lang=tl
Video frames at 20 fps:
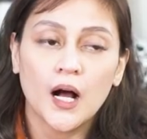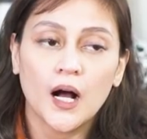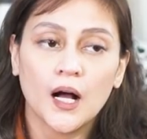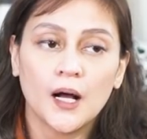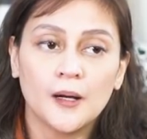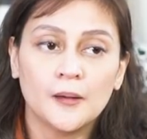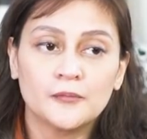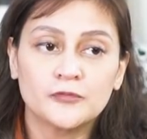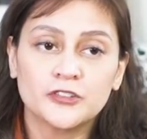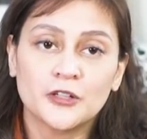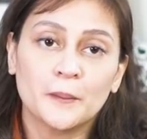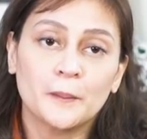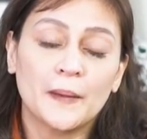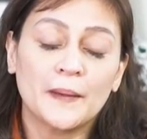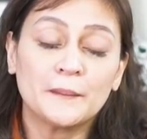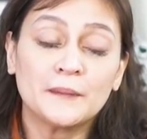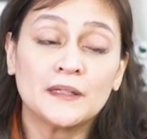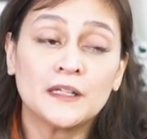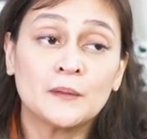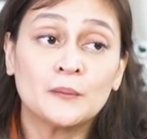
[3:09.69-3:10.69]
um, from
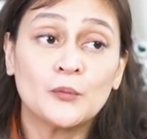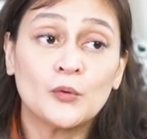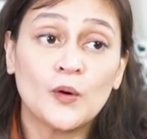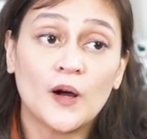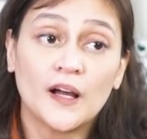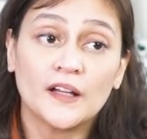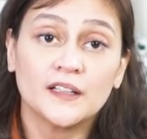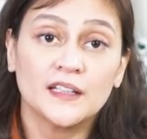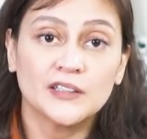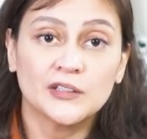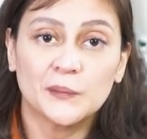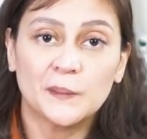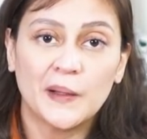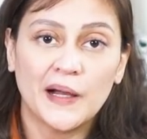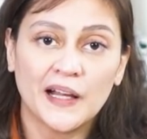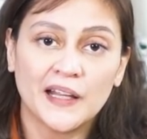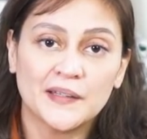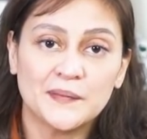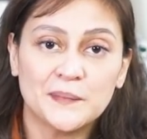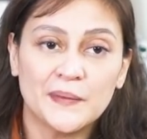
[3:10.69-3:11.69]
Amina Muadi dito
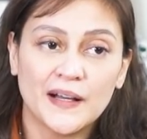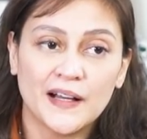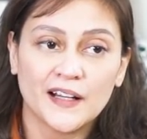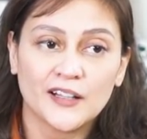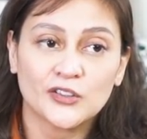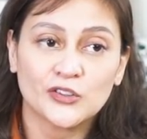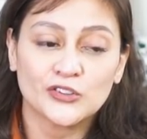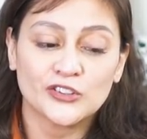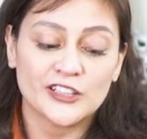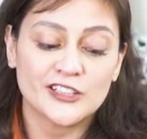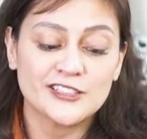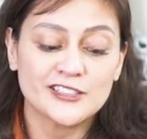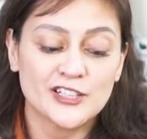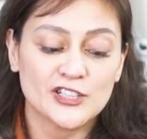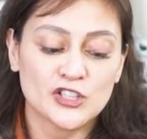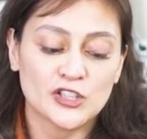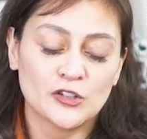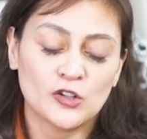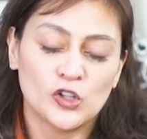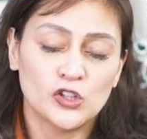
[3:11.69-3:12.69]
Mac and Mac yung
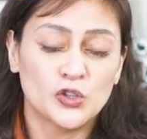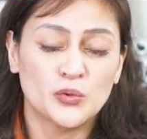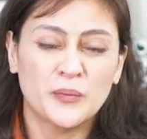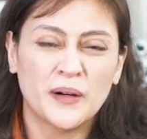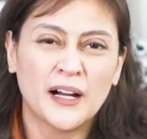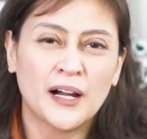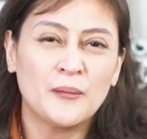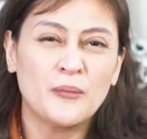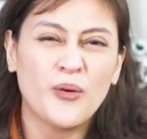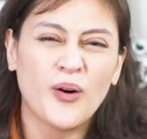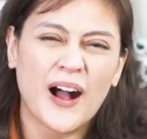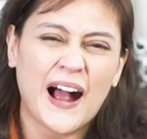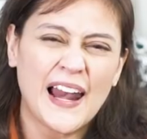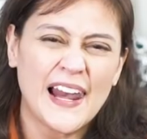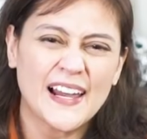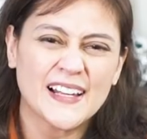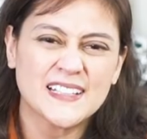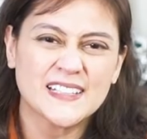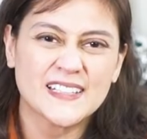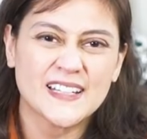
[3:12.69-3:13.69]
transition. Although
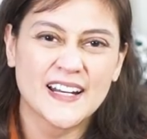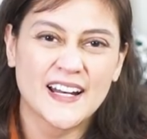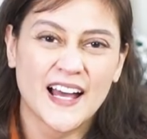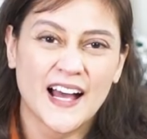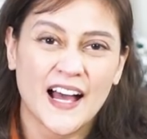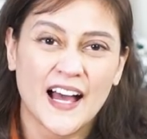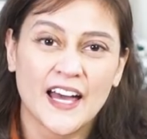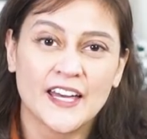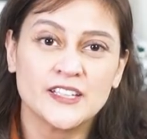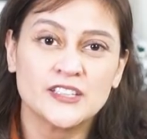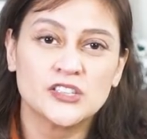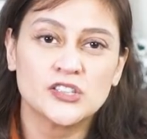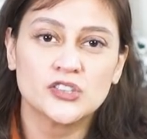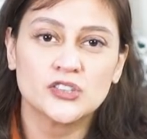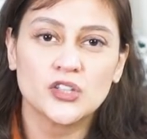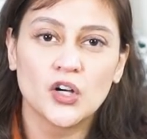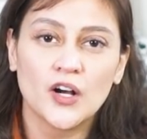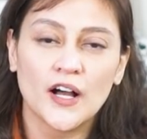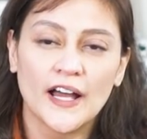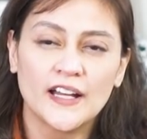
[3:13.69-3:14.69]
magkamukha lang sila. I
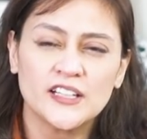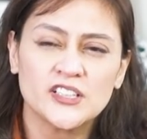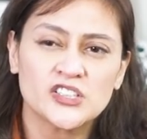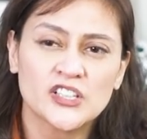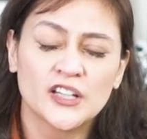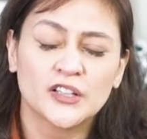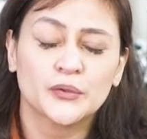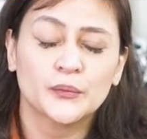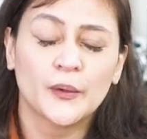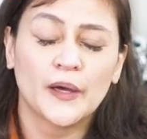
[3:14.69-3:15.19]
saw Kylie Jenner